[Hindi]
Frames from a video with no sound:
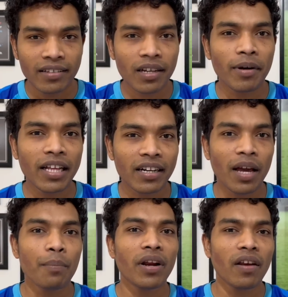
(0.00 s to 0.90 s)
इसके बाद एक
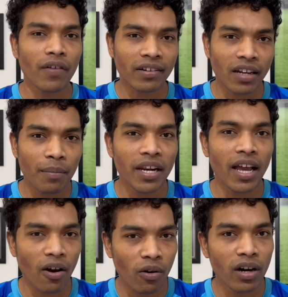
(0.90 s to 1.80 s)
टेम्प्रेरी फैसला भी
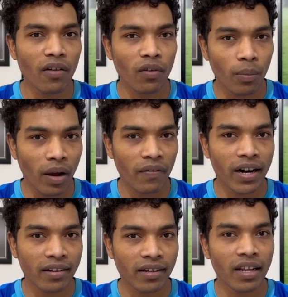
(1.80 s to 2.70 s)
लिया है ऑल इंडिया फुटबॉल
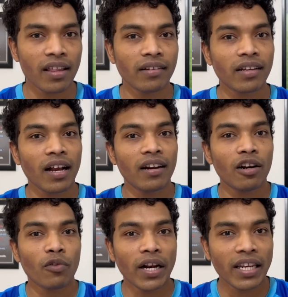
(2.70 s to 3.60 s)
फेडरेशन ने जैसे कि
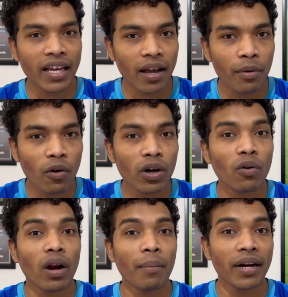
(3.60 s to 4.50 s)
अंडर ट्वेंटी के भी कोई
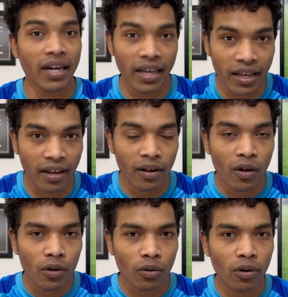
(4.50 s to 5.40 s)
टूर्नामेंट नहीं है
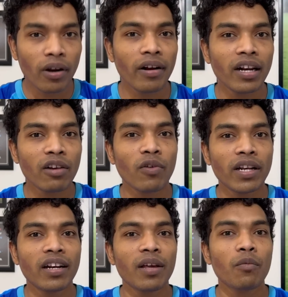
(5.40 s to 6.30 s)
तो उन्होंने अंडर
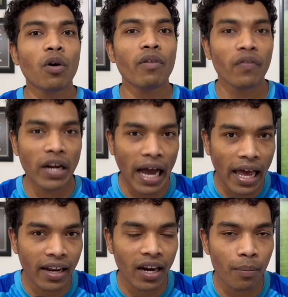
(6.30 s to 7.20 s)
ट्वेंटी टीम को भी
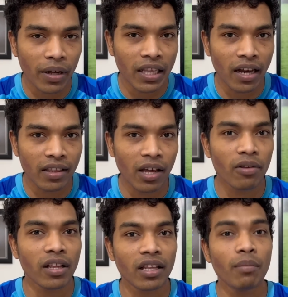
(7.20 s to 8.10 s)
फिलहाल के लिए बंद कर दिया और
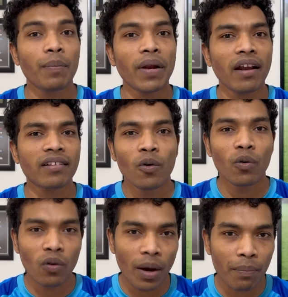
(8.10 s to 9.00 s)
जितने भी प्लेयर्स हैं
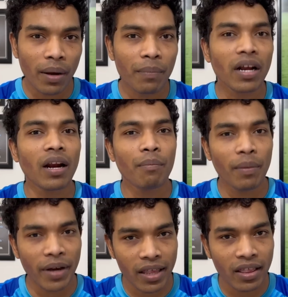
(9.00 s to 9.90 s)
उनको अपने अपने क्लब में
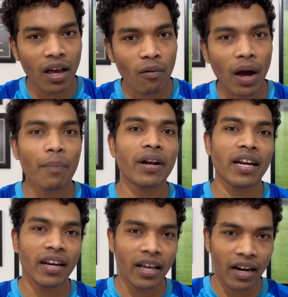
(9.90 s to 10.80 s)
भेज दिया और वहां पर
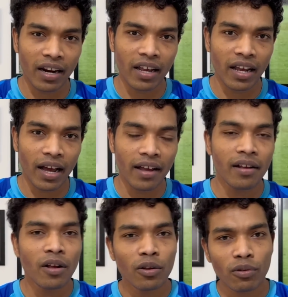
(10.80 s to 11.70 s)
ट्रेनिंग करने के लिए कहा है
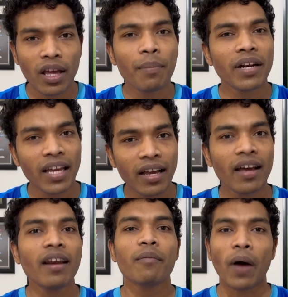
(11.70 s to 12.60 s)
तो ये भी ठीक
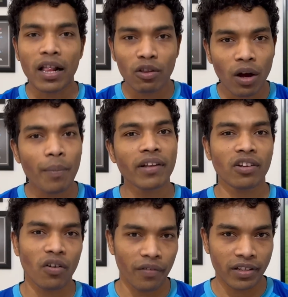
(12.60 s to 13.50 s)
है ना फालतू का पैसा
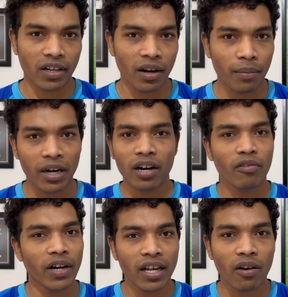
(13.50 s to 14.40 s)
क्यों वेस्ट करें अंडर
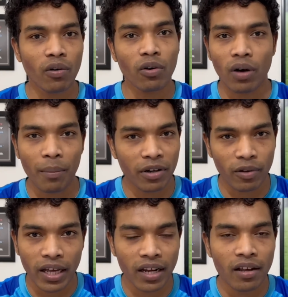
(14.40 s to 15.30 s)
ट्वेंटी का कोई टूर्नामेंट तो
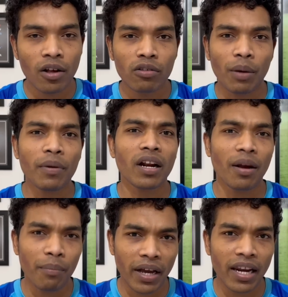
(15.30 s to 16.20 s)
है नहीं तो अपने क्लब
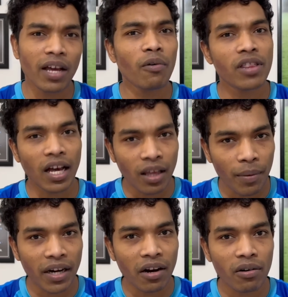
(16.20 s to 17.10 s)
में खेलेंगे वो ज्यादा
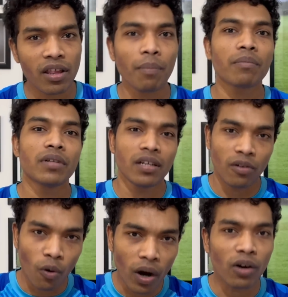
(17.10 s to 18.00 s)
बेटर है और जब
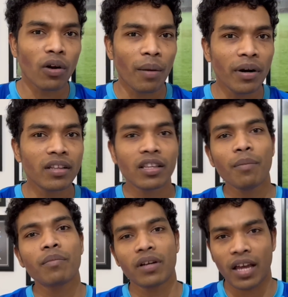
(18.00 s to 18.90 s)
होगा टूर्नामेंट
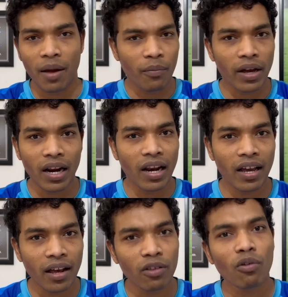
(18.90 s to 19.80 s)
तब कैंप वगैरह
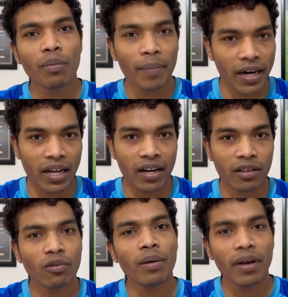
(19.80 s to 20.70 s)
लगेंगे तो वो भी बेटर है
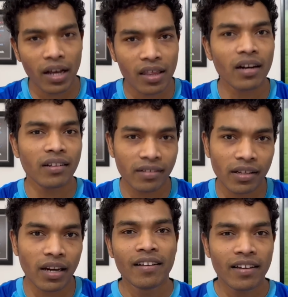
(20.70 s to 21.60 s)
तो ये भी एक अच्छा
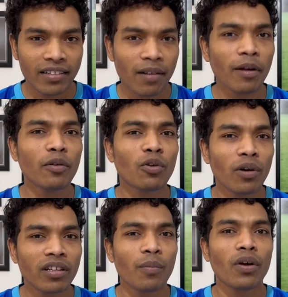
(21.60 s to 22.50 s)
डिसीजन है इसके बाद मैं थोड़ी
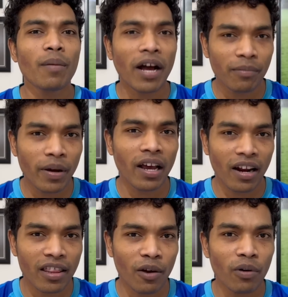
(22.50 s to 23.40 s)
सी बुरी बात भी करना
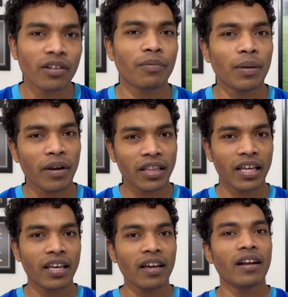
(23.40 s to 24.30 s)
चाहूंगा सबसे पहले
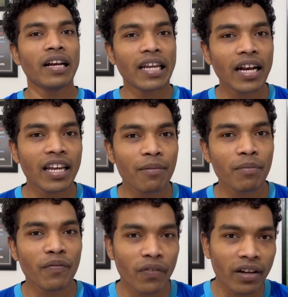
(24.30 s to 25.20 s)
देखिए इंडिया टीम में
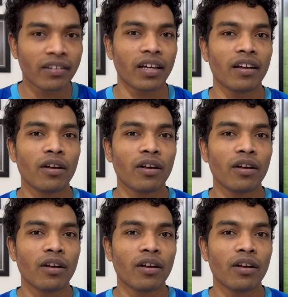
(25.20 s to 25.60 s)
फिर से